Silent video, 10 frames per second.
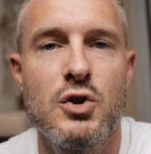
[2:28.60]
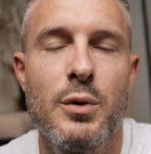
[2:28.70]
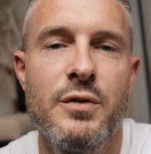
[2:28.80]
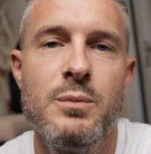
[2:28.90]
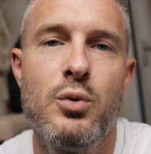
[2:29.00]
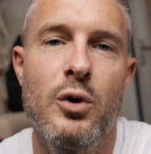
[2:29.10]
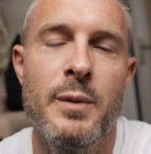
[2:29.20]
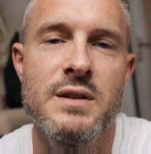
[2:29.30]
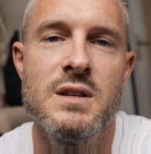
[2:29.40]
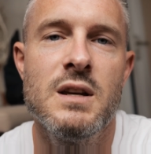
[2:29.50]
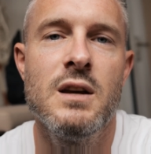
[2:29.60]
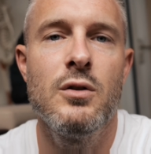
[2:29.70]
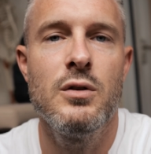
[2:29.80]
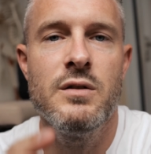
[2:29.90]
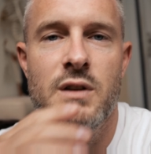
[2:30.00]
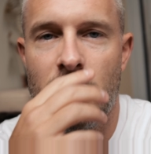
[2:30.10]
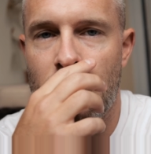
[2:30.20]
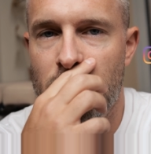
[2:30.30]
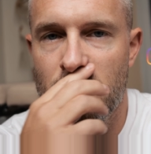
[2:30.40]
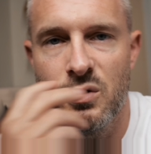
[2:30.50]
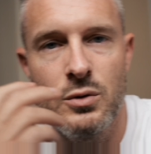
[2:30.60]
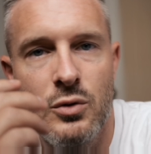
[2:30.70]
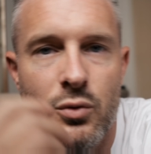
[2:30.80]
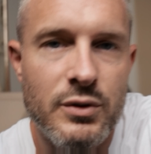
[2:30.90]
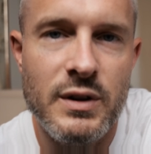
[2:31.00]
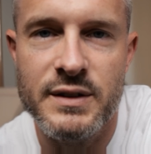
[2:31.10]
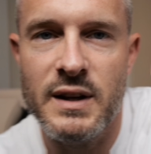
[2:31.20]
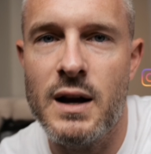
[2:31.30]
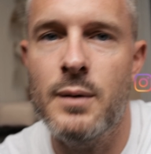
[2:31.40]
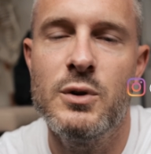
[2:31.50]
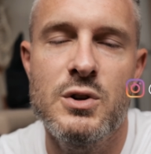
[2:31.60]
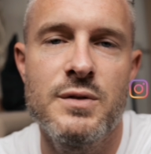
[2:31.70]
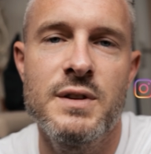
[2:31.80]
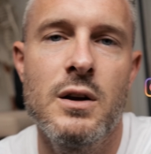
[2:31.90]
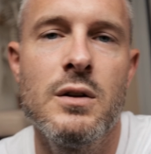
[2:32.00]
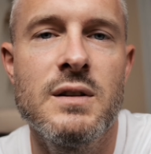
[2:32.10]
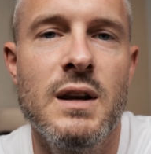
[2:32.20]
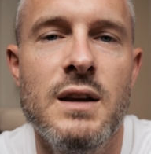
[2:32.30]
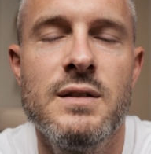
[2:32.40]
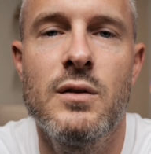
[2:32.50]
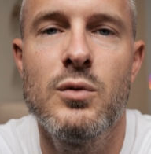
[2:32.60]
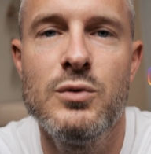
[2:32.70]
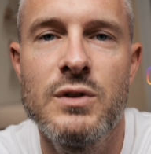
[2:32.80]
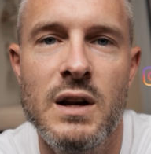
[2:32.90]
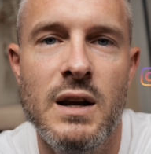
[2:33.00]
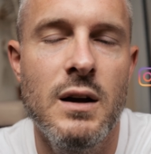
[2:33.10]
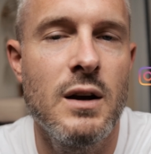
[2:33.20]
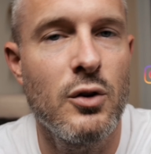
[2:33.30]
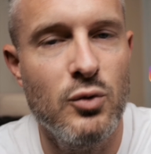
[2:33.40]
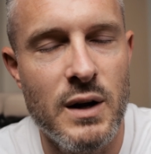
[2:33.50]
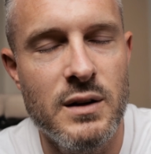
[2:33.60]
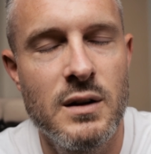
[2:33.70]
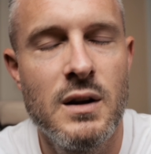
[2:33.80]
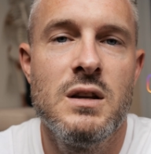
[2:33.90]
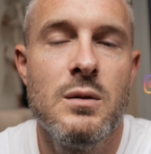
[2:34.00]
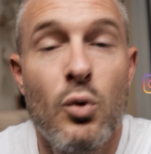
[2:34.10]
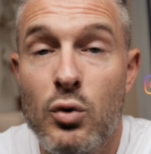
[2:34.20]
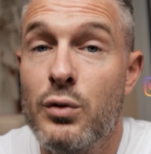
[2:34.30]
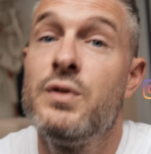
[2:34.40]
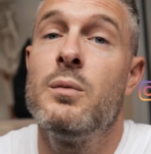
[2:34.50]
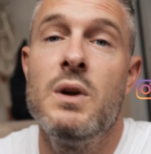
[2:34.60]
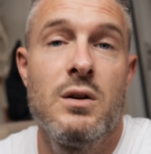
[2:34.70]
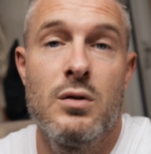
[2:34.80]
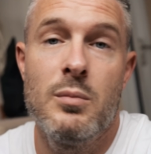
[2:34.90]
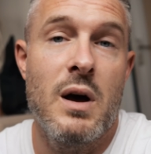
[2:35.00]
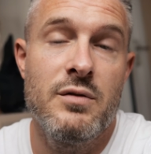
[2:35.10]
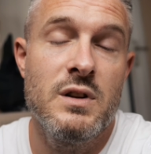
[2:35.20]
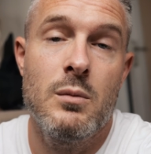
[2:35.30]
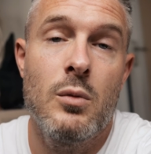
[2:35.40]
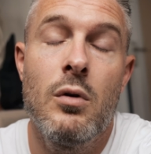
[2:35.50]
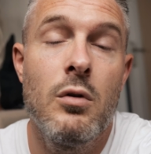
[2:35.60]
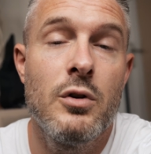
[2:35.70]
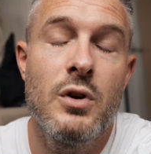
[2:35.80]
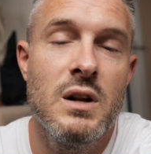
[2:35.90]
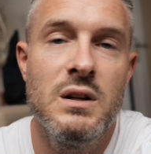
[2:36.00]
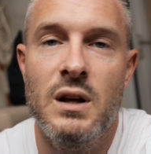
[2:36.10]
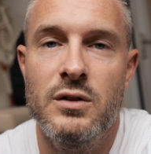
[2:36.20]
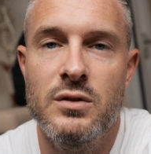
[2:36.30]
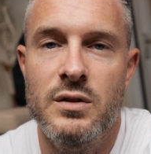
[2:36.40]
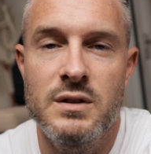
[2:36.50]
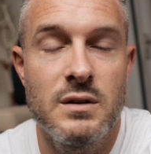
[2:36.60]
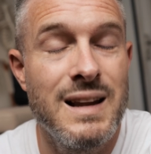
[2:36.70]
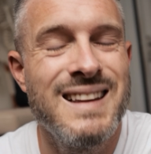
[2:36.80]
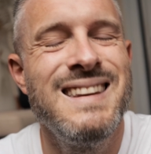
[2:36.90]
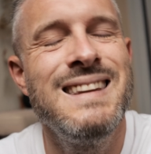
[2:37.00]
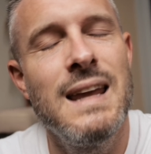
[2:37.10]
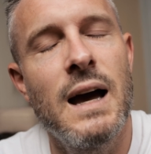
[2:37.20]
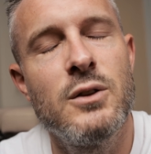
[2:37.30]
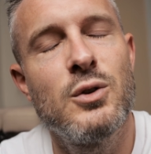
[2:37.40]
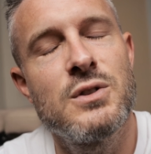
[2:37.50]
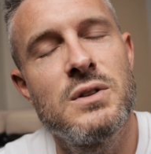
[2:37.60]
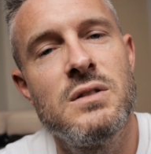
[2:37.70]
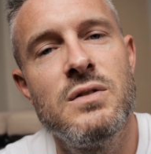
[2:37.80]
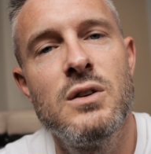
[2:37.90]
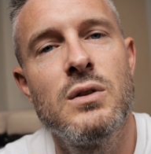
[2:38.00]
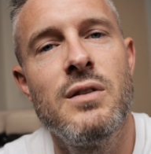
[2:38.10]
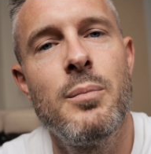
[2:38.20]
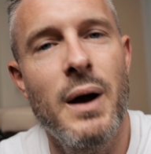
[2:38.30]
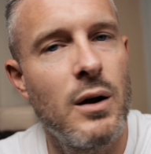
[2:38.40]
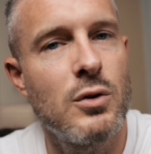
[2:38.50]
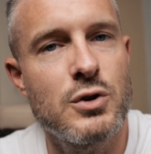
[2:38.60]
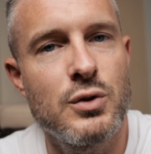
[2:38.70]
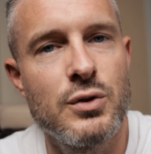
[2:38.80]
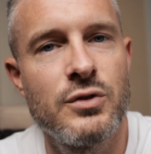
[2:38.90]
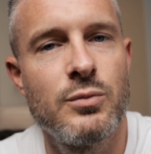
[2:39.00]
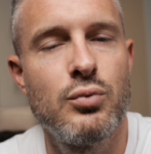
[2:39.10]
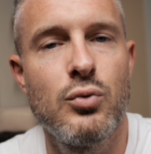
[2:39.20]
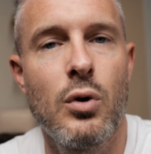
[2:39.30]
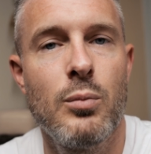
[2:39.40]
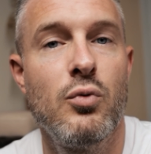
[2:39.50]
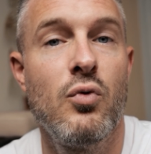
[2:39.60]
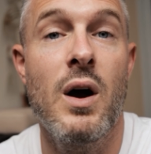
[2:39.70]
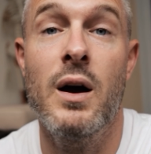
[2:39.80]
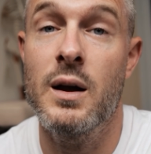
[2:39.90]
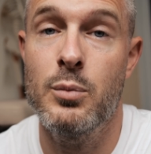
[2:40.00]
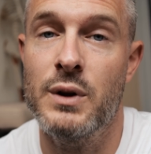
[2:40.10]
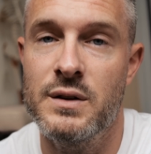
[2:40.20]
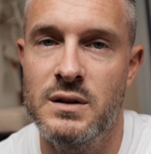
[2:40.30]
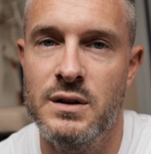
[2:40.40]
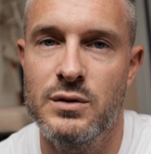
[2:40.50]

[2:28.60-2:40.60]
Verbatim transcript: J'en profite pour remercier Olivia de compte Instagram Touch of Science et Cerveau Musclé, Antoine, qui m'ont confirmé que bah, finalement euh, dans la littérature, la littérature scientifique, on n'avait pas grand-chose pour pouvoir répondre à cette